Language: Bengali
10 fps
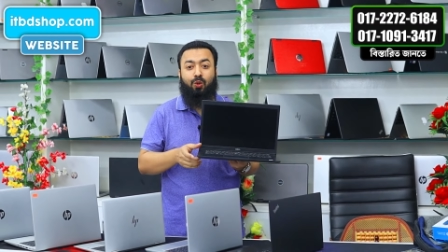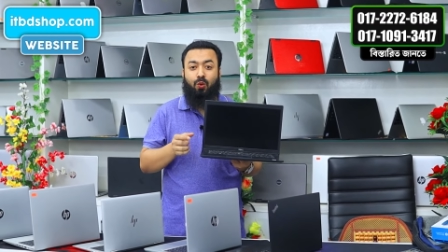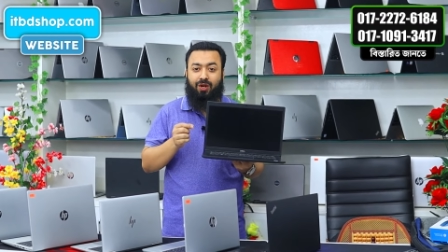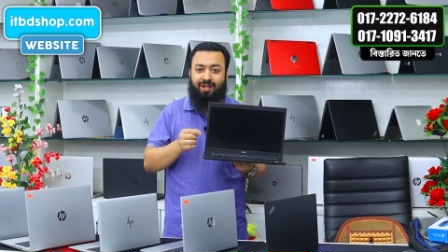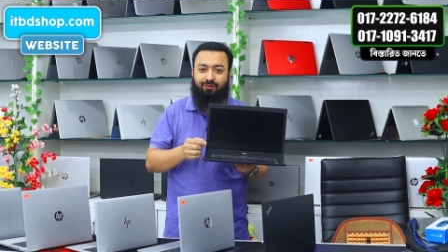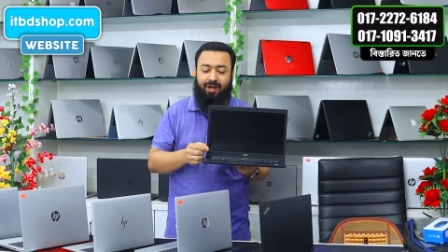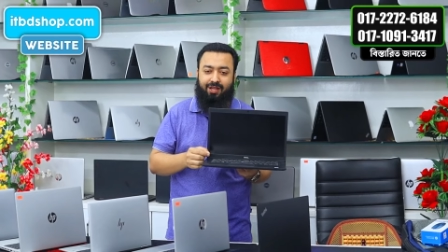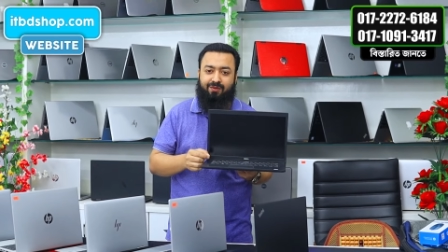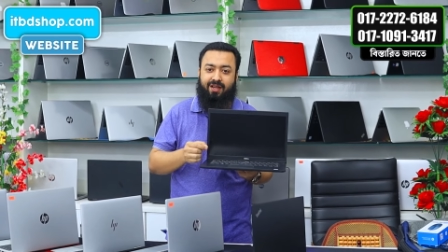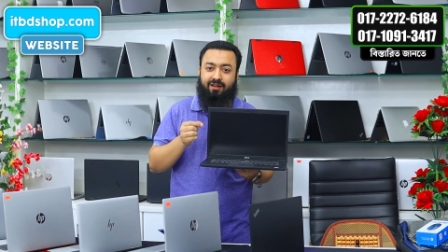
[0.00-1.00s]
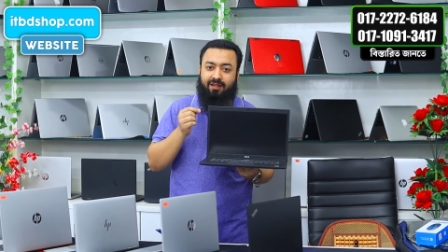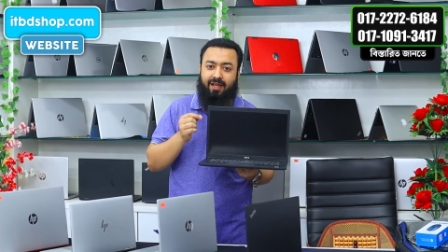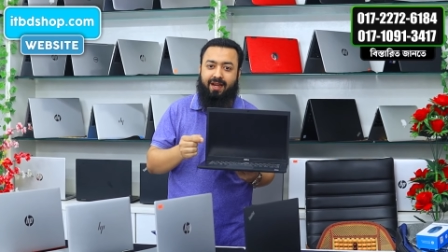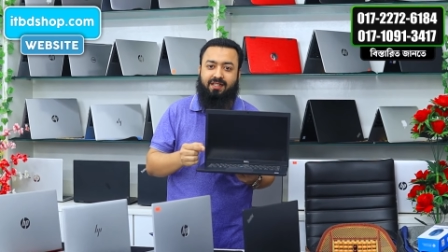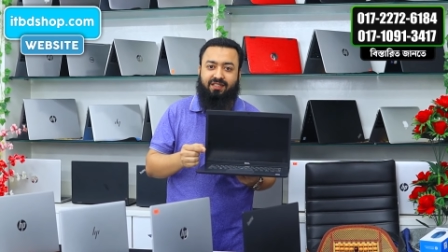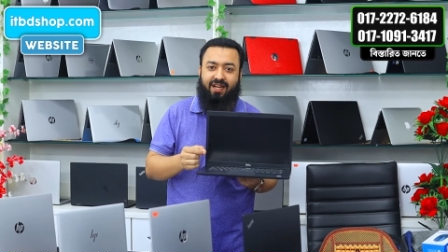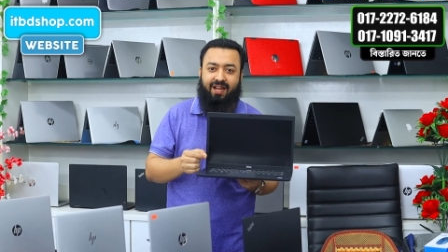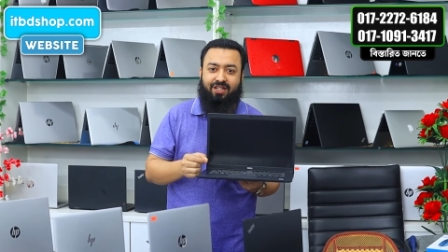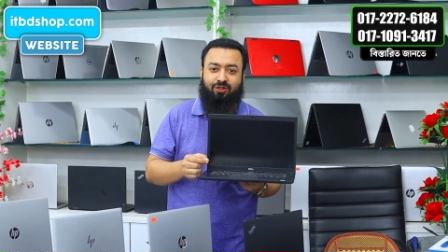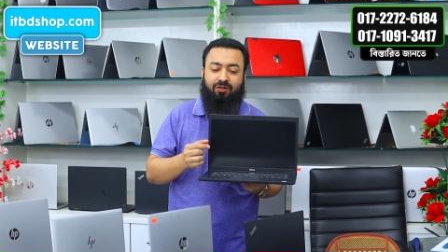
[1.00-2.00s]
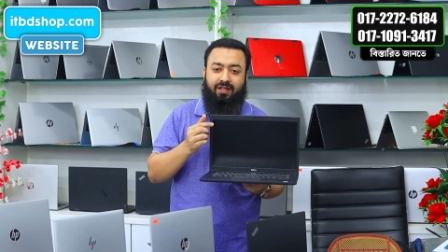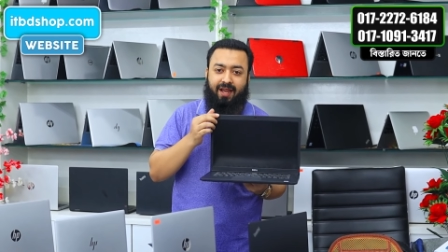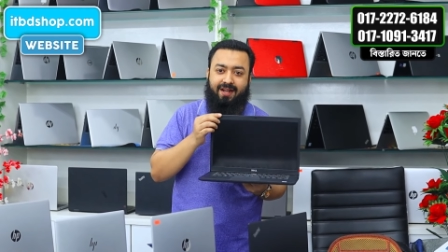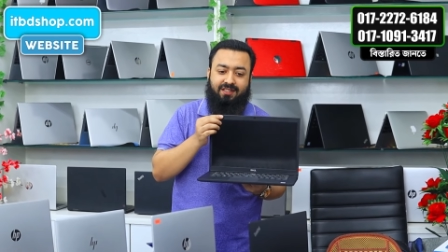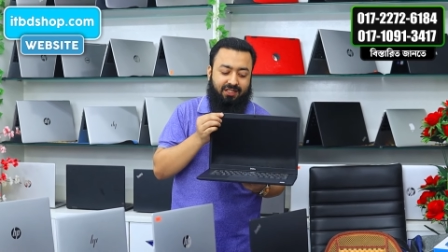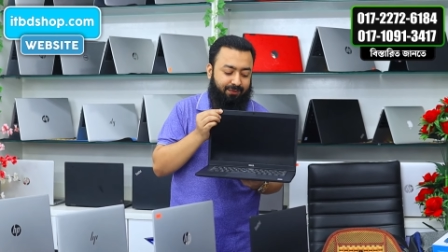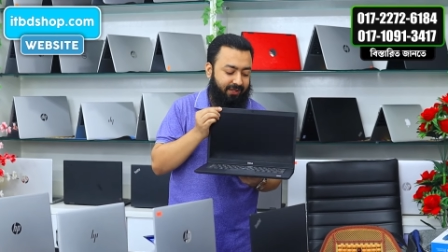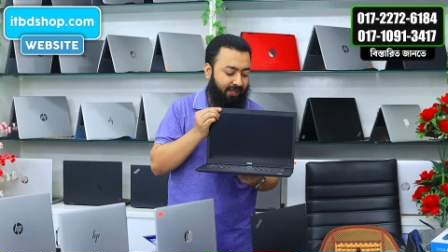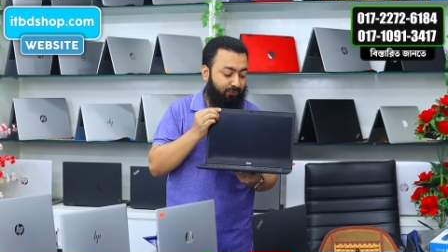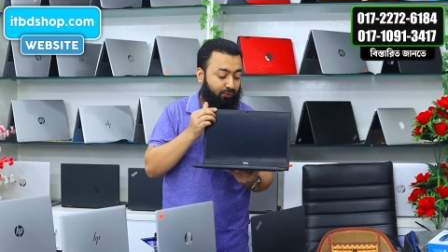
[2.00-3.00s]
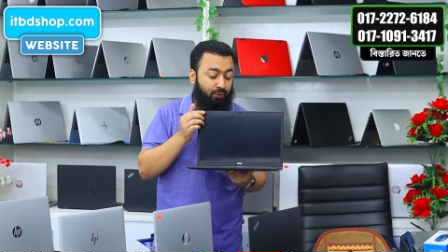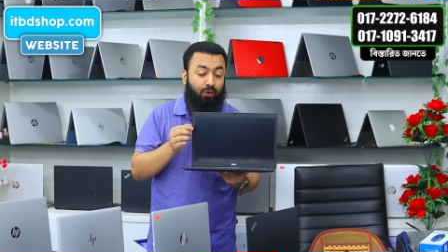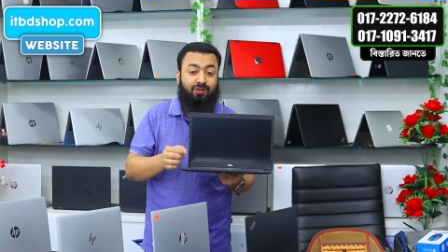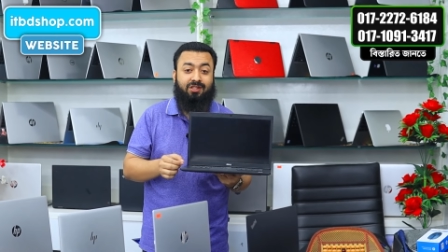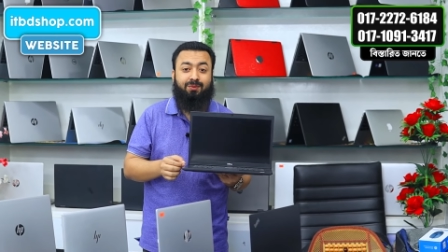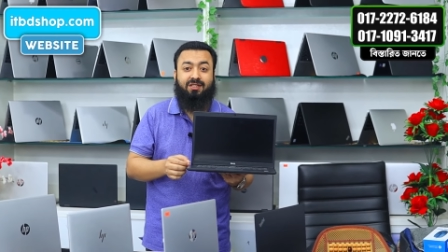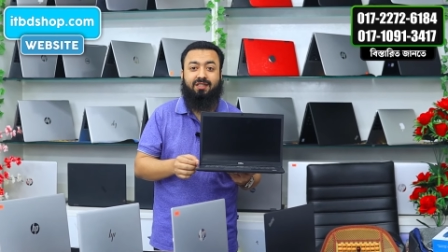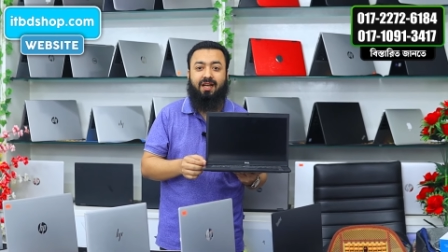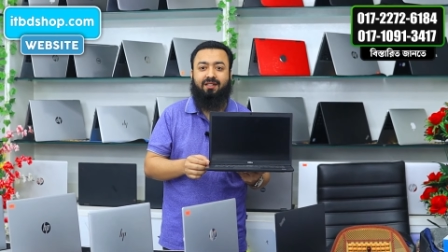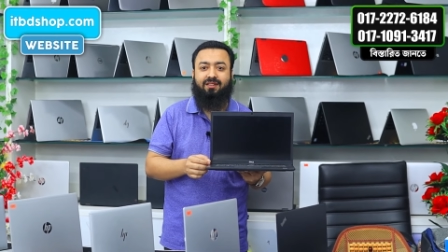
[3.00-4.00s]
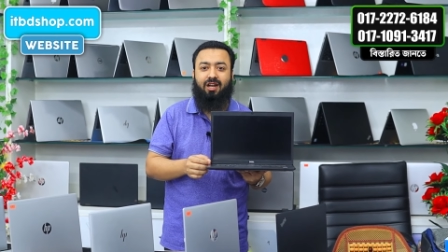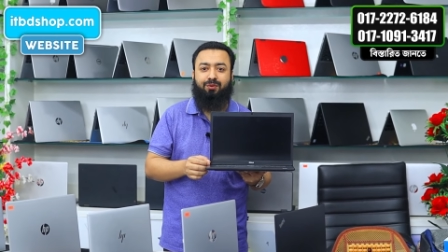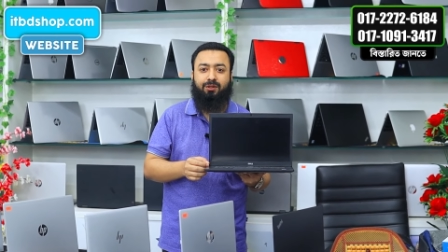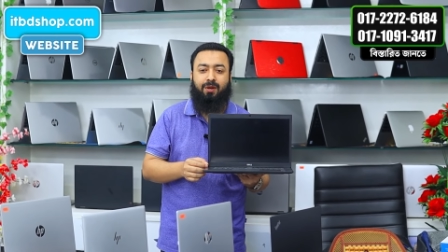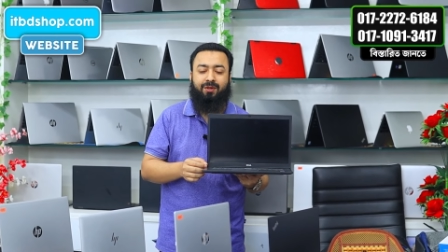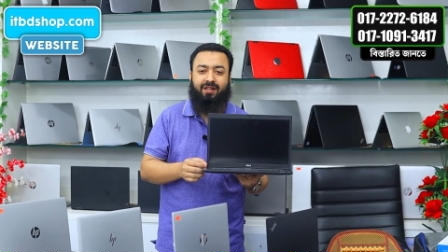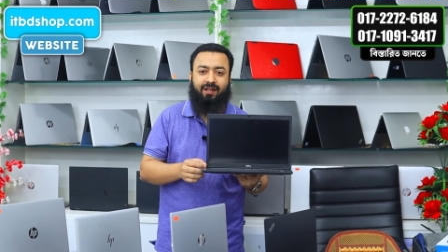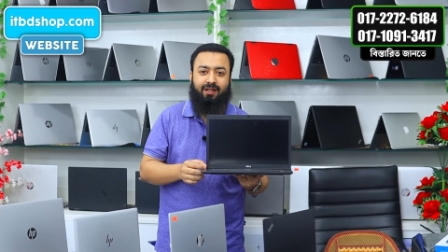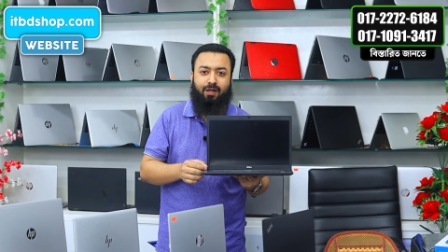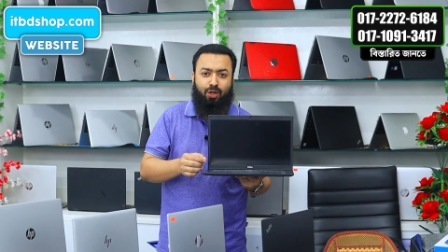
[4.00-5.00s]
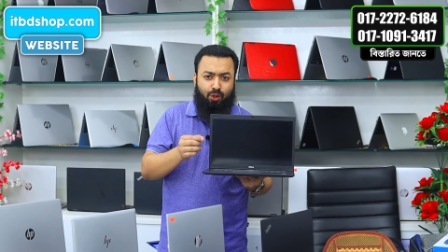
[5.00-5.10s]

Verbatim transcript: কোরাই ফাইভের এইট জেনারেশন এইট জিবি র্যাম ফোর জিবি শেয়ার গ্রাফিক্স পাবেন এখানে